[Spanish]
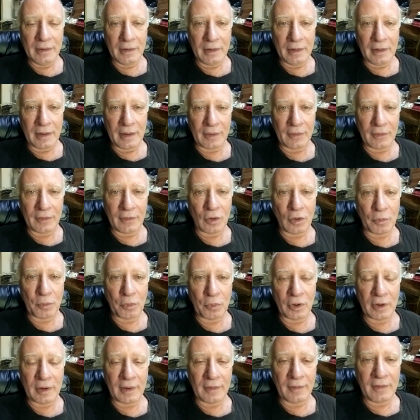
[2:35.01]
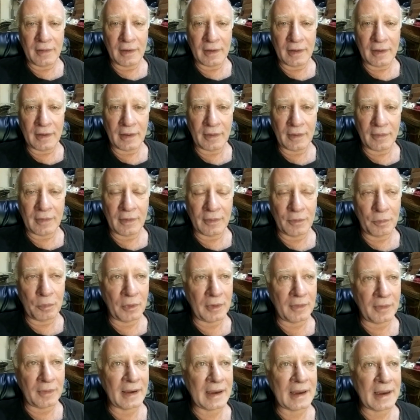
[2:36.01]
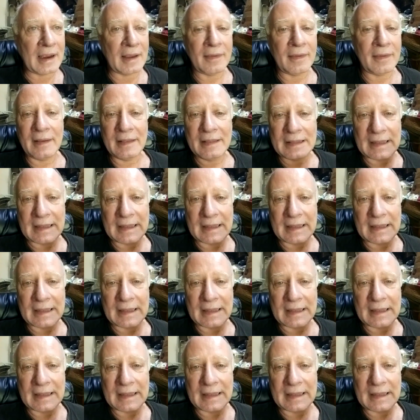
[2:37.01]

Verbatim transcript: y eso lo puedo decir después de casi